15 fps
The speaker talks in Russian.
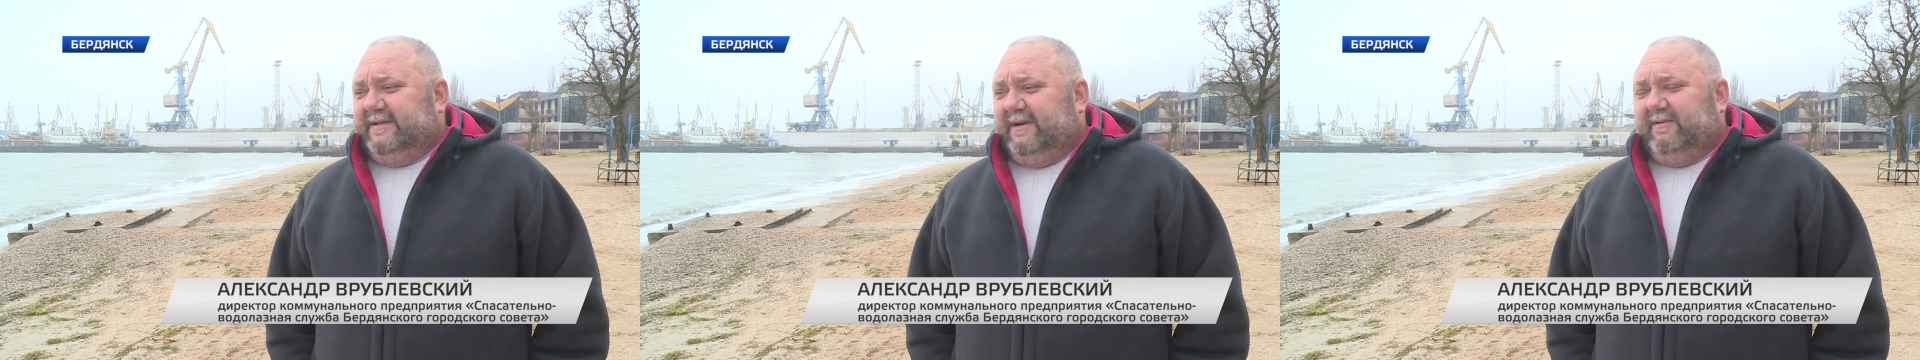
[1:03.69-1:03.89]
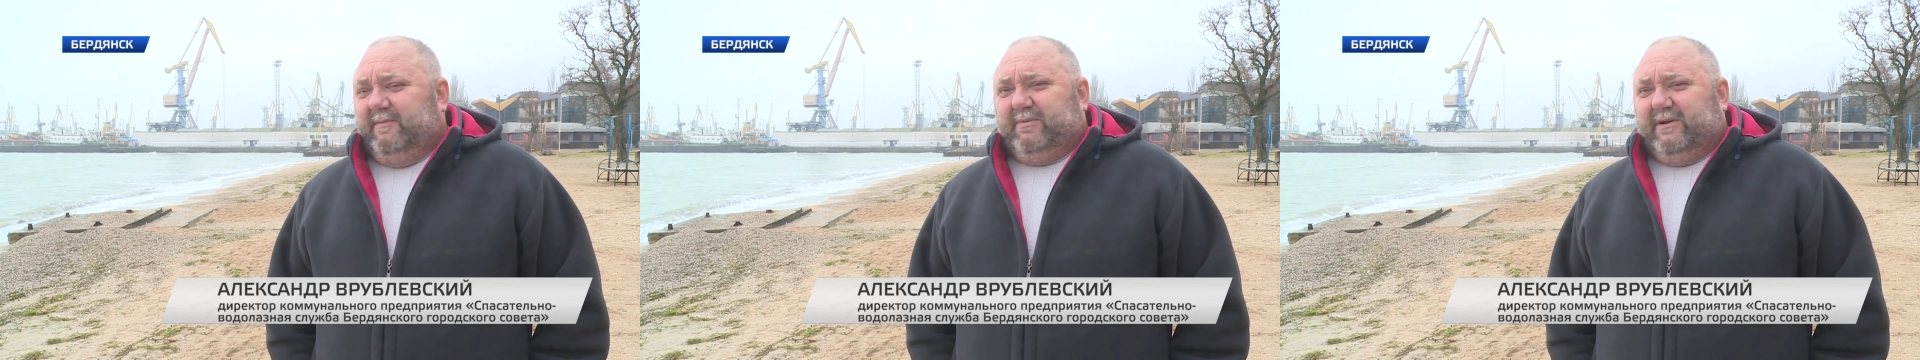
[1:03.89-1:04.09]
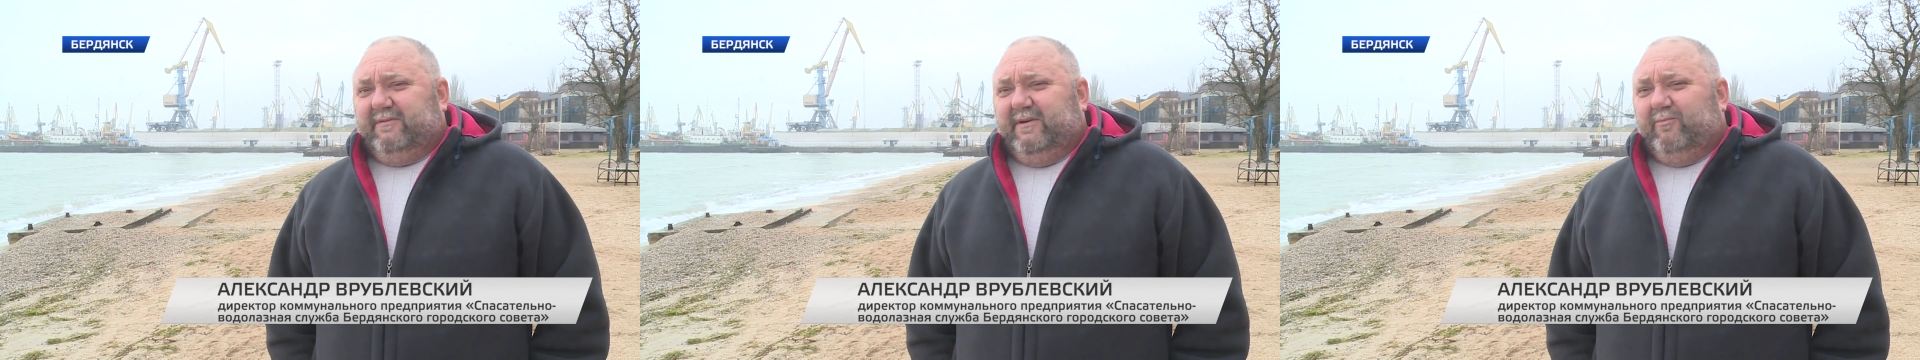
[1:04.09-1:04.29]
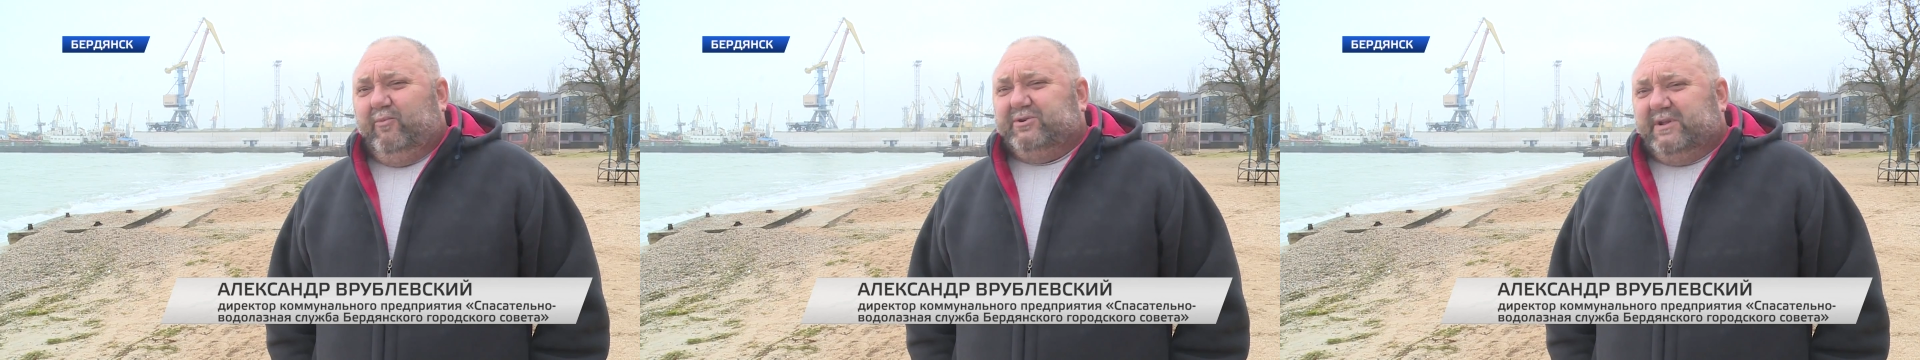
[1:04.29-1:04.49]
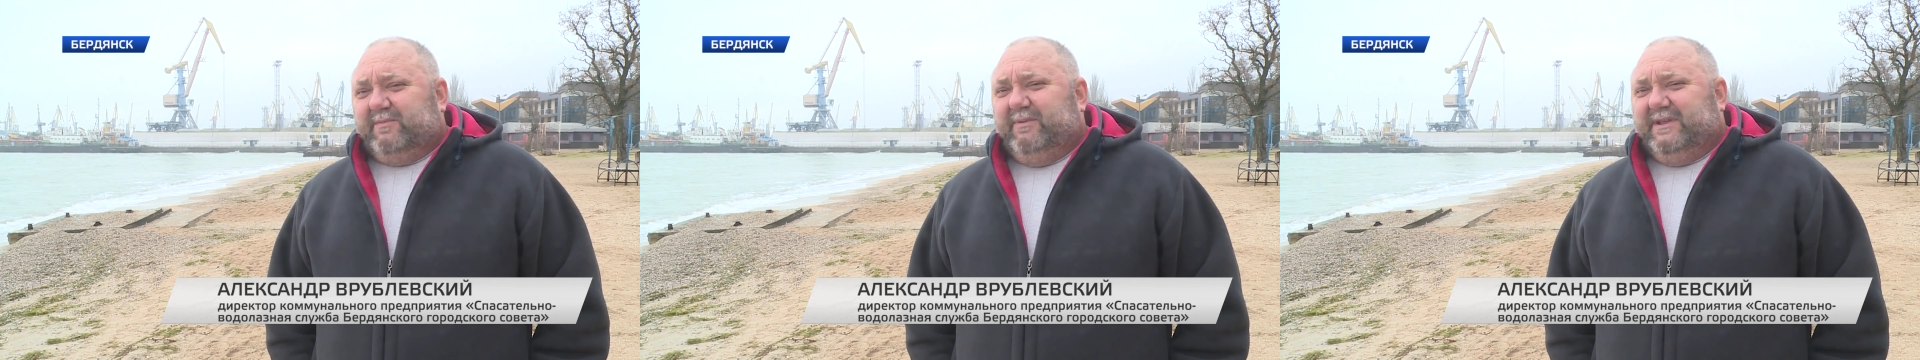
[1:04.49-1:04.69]
да, вы правы,
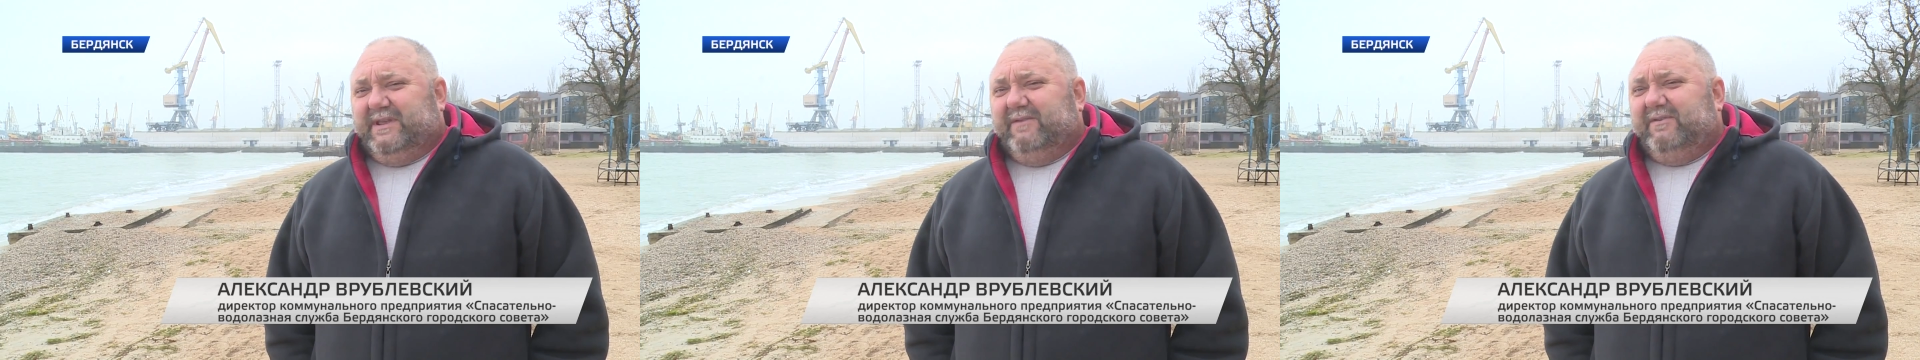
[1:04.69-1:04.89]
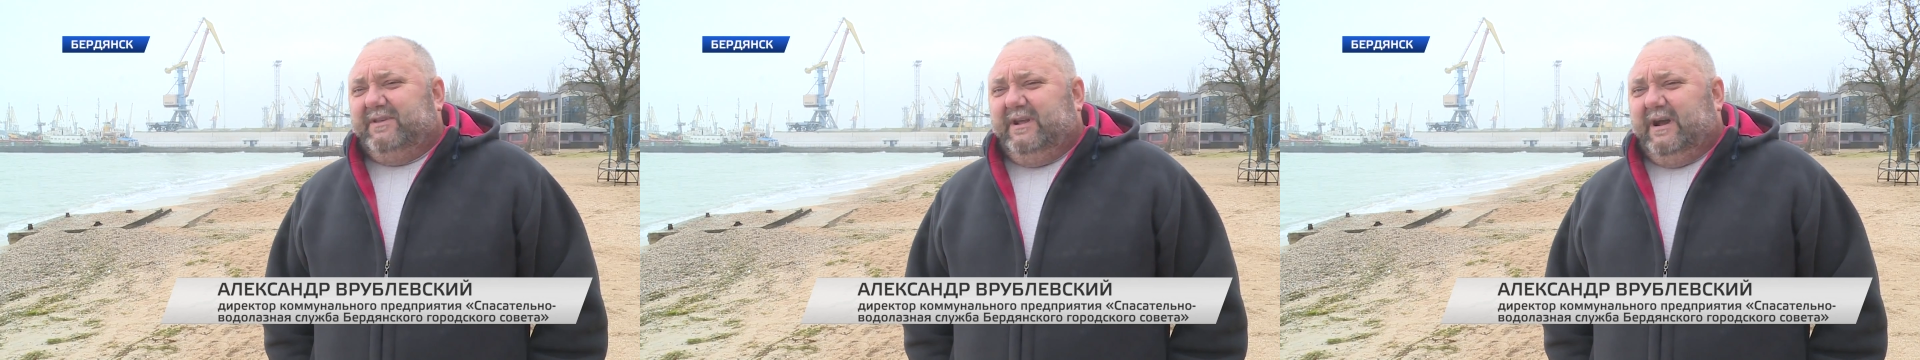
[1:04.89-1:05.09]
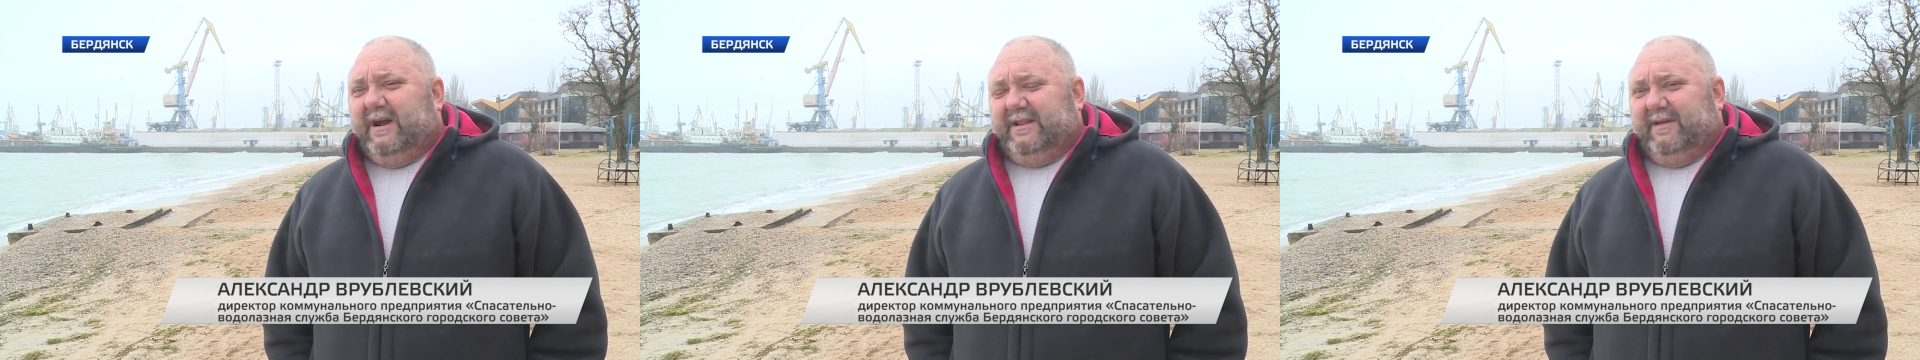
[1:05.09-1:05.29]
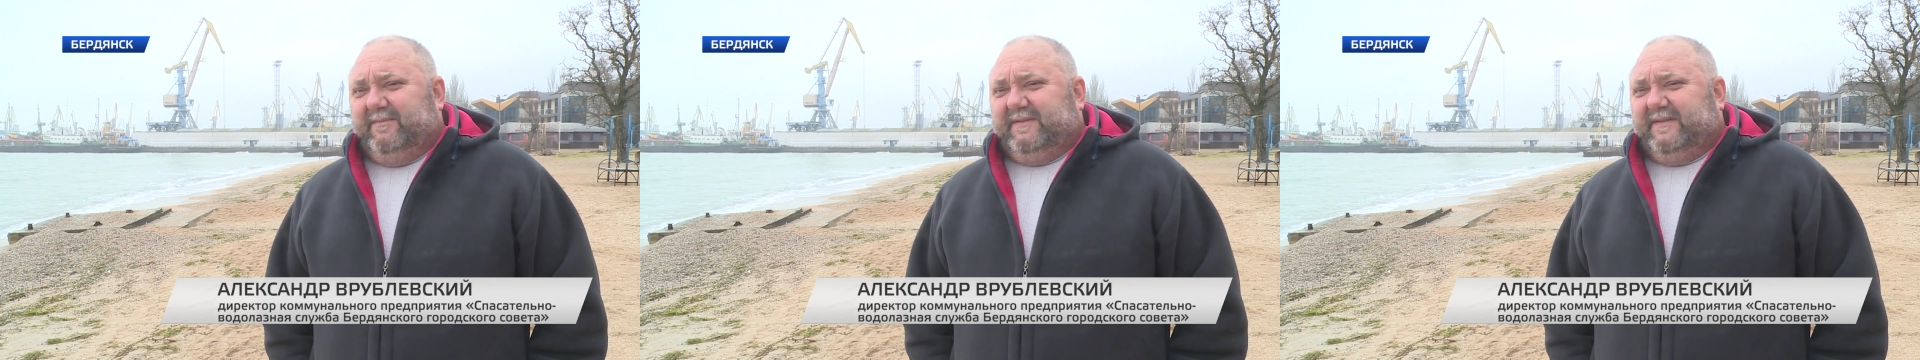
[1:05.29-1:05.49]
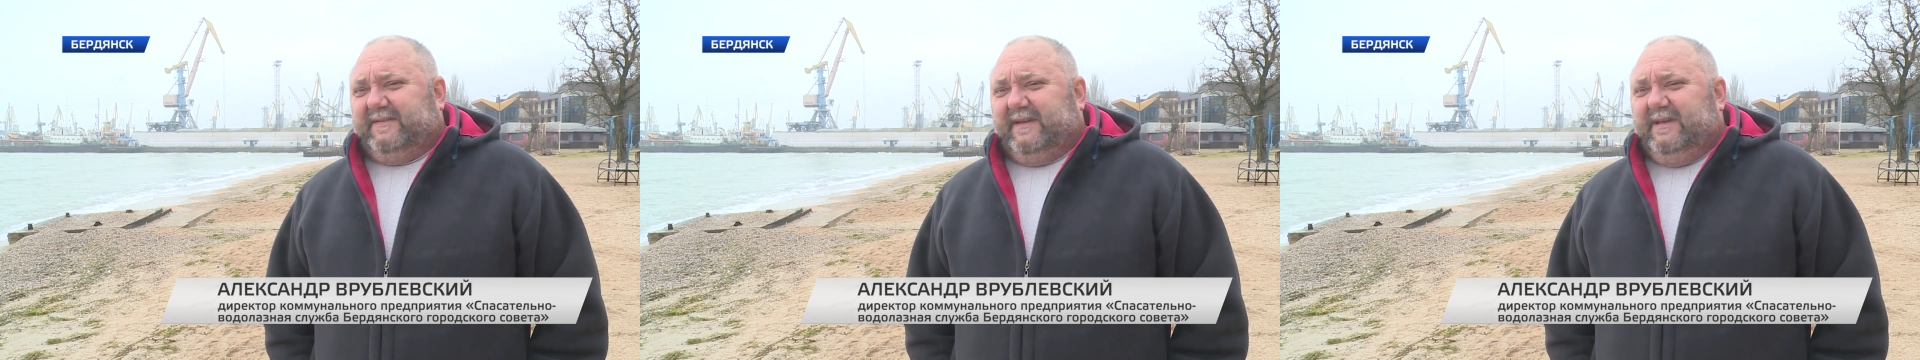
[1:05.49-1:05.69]
может быть, не в
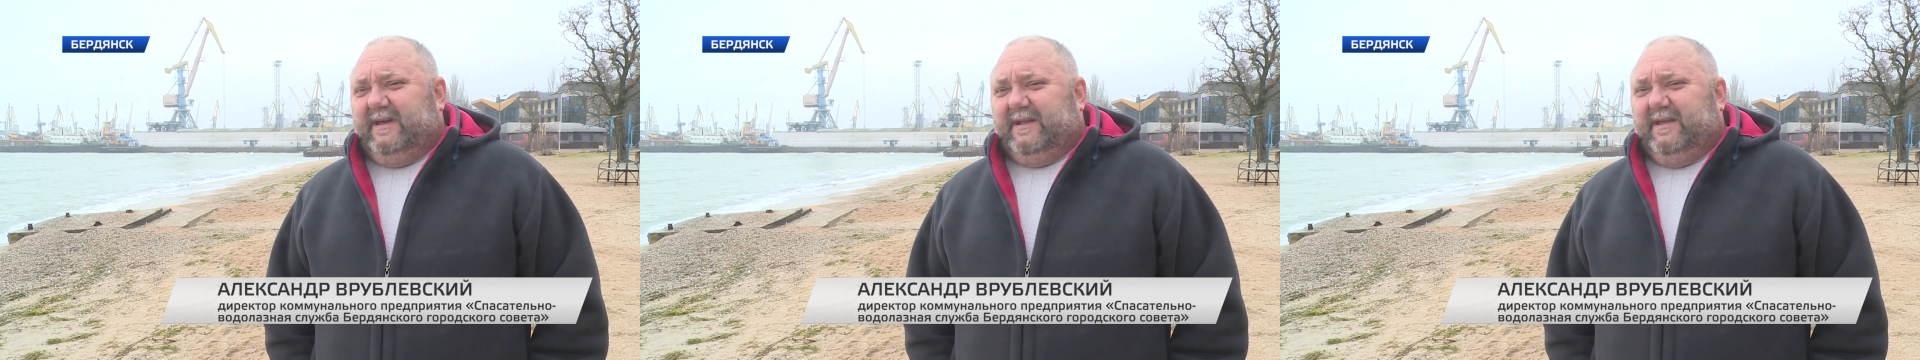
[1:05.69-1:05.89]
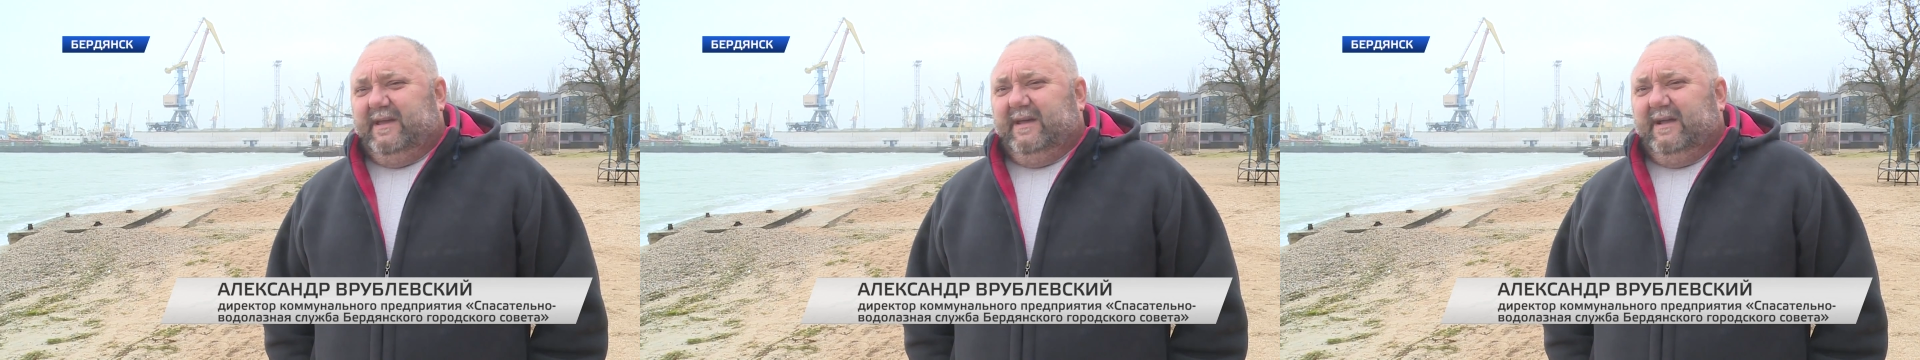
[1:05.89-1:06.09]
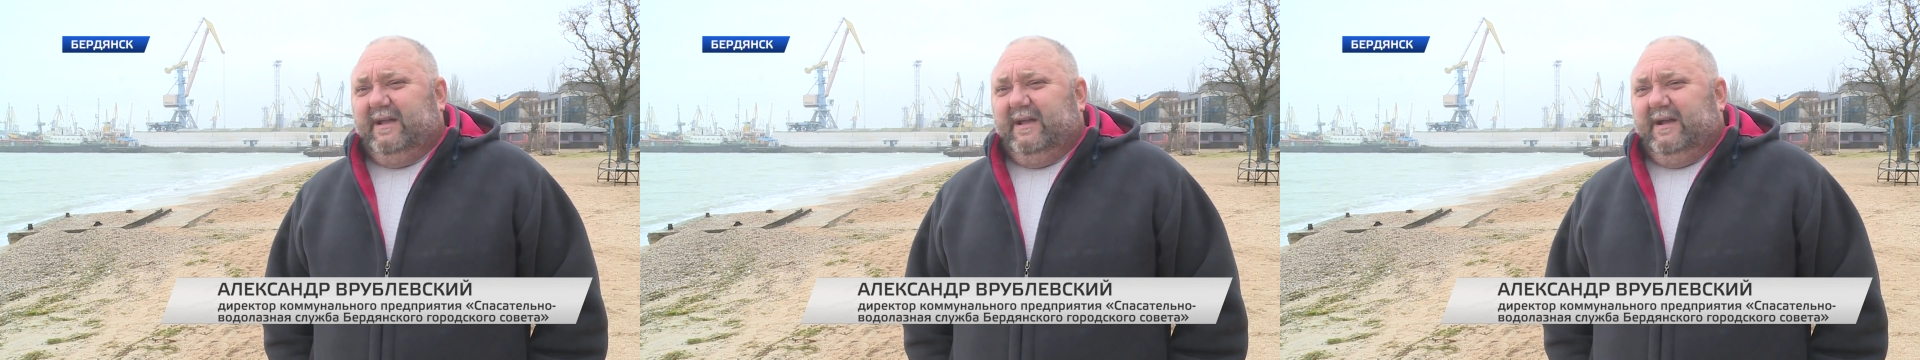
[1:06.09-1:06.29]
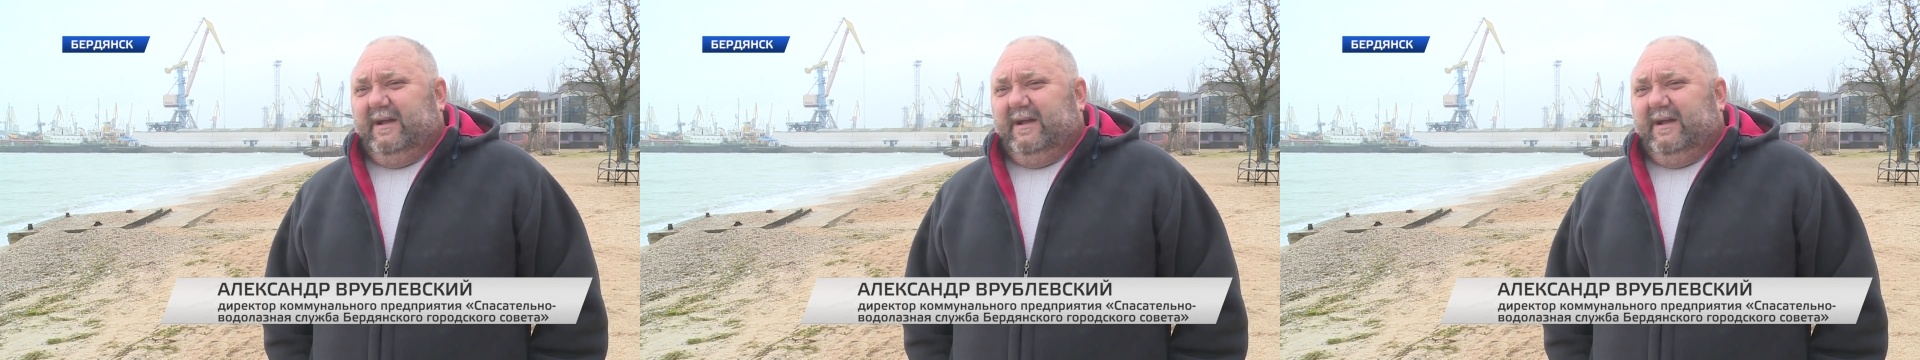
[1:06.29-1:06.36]
идеальном состоянии